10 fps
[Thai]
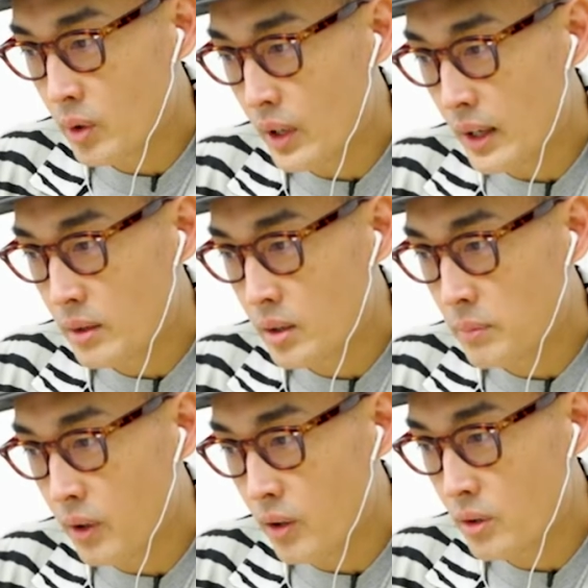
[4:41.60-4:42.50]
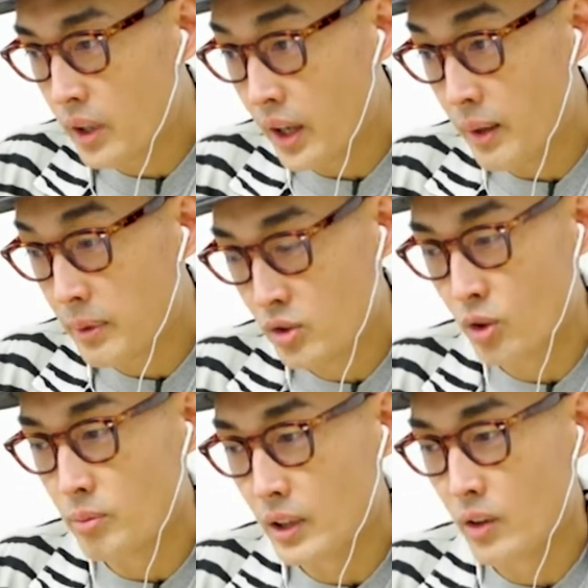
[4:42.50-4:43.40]
ว่าเวลาพอเขาเทผส
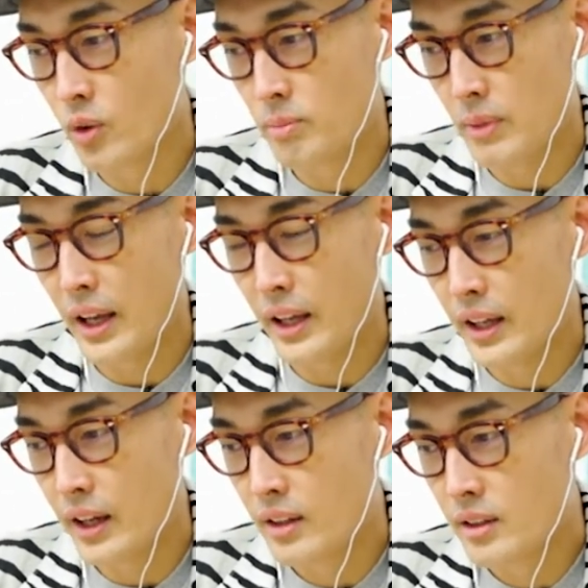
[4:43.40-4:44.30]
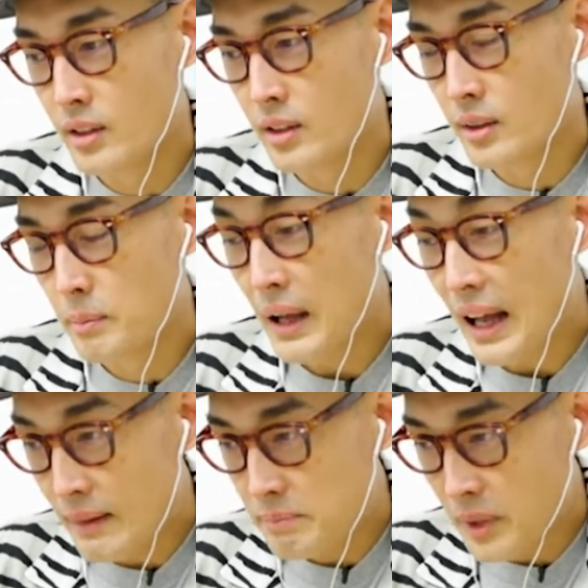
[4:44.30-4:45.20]
มกันลงไปเนี่ย
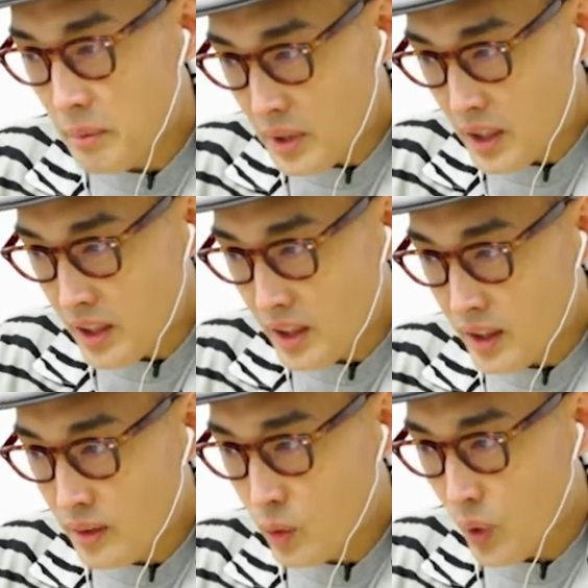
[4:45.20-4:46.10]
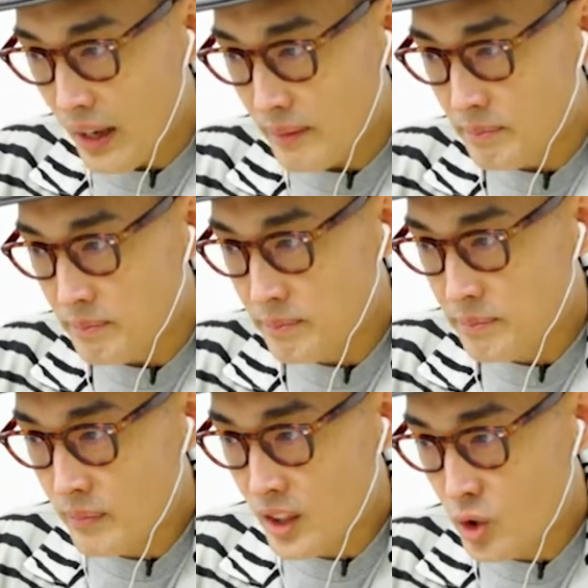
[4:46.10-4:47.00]
ภาพมันมีความ
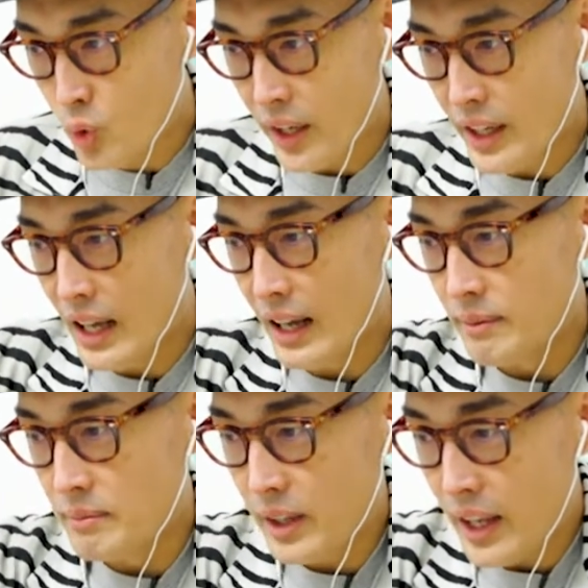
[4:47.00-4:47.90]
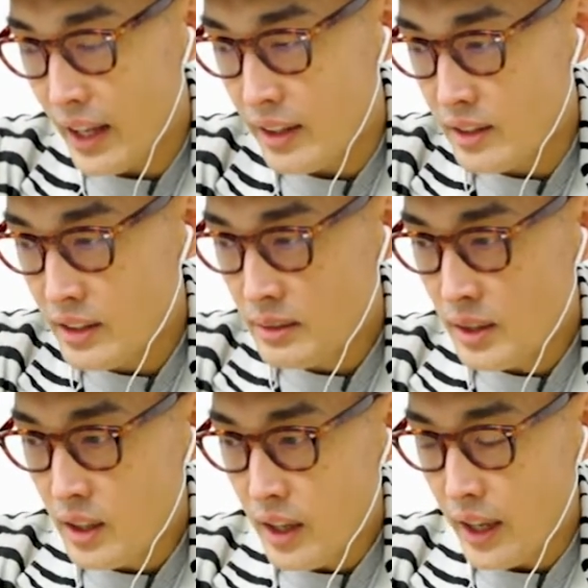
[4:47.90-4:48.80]
สวยงามเห็น
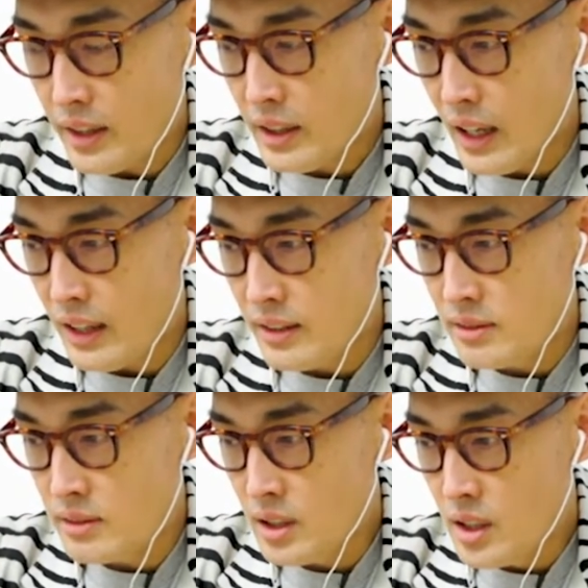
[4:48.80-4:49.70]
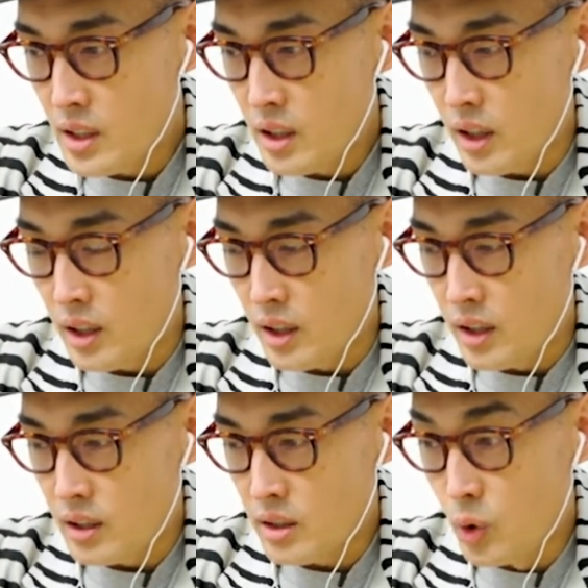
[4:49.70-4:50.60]
เห็นการ
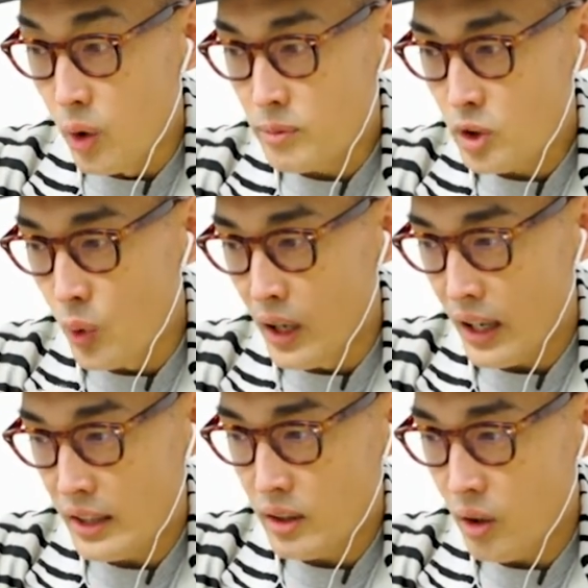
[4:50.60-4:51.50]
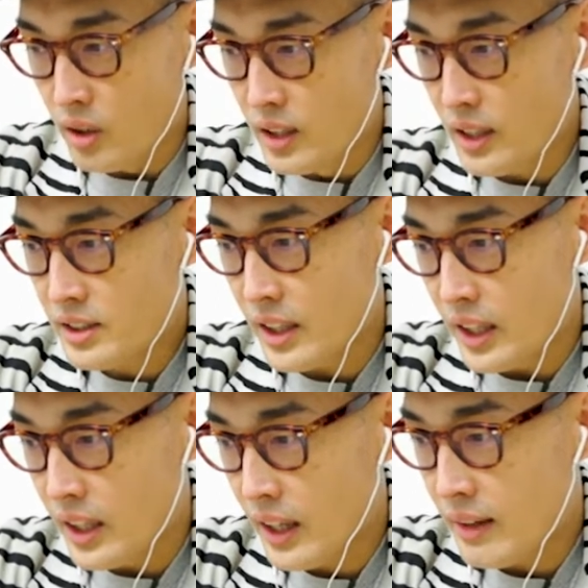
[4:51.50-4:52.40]
รวมตัวกันของเนื้อสี
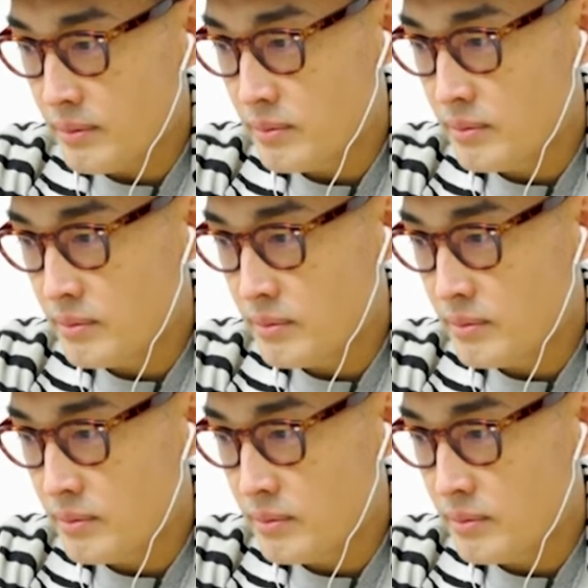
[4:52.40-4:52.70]
นะครับ